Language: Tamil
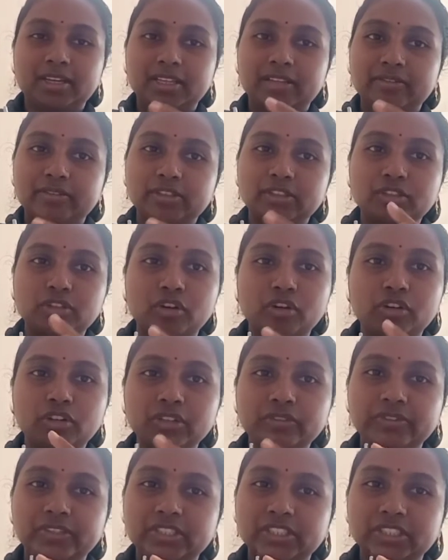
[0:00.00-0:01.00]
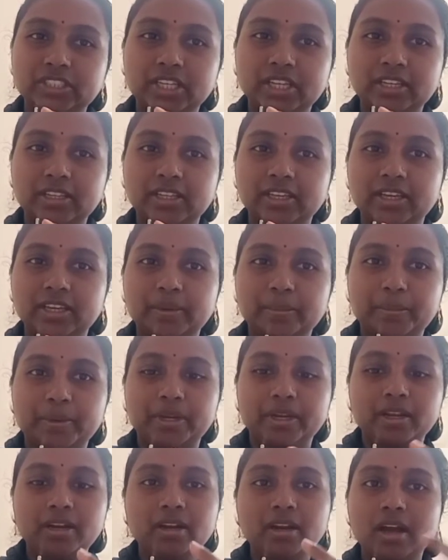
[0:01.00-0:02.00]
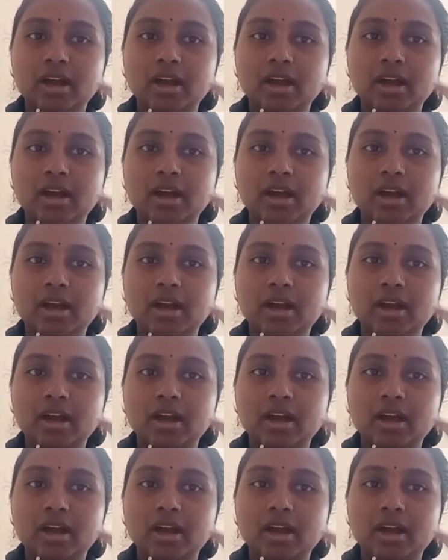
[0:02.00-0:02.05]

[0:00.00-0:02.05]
இதை வந்து தொடர்ந்து வச்சுட்டே இருந்தீங்க அப்படின்னா